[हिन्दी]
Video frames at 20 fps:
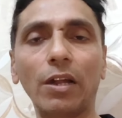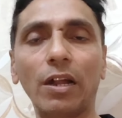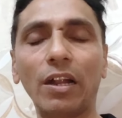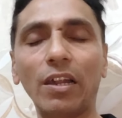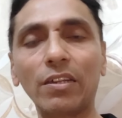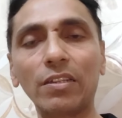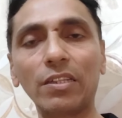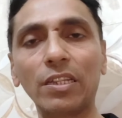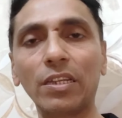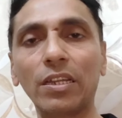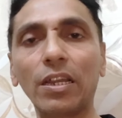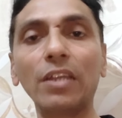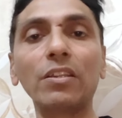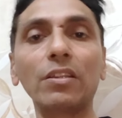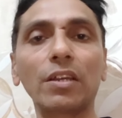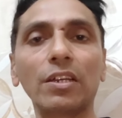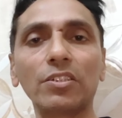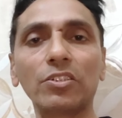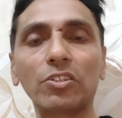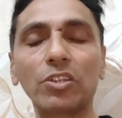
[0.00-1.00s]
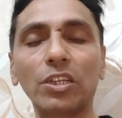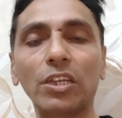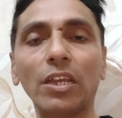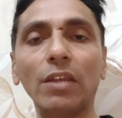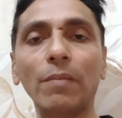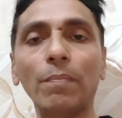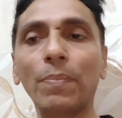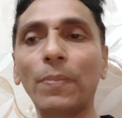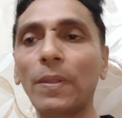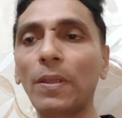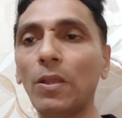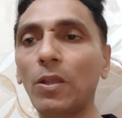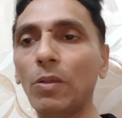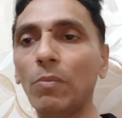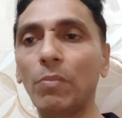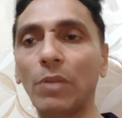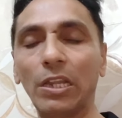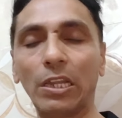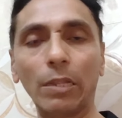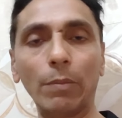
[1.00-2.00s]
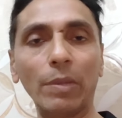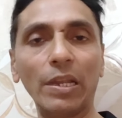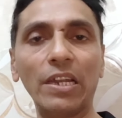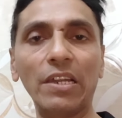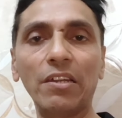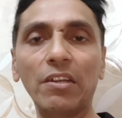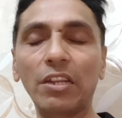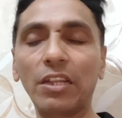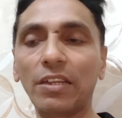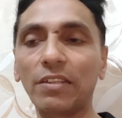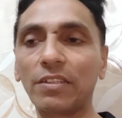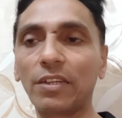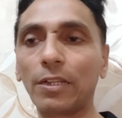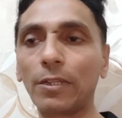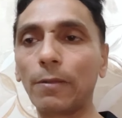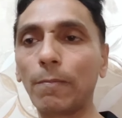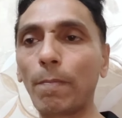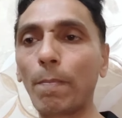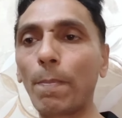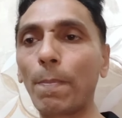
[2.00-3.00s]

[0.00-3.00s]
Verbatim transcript: आठ दिन का इनका स्टे है मल्टीपल एंट्री के साथ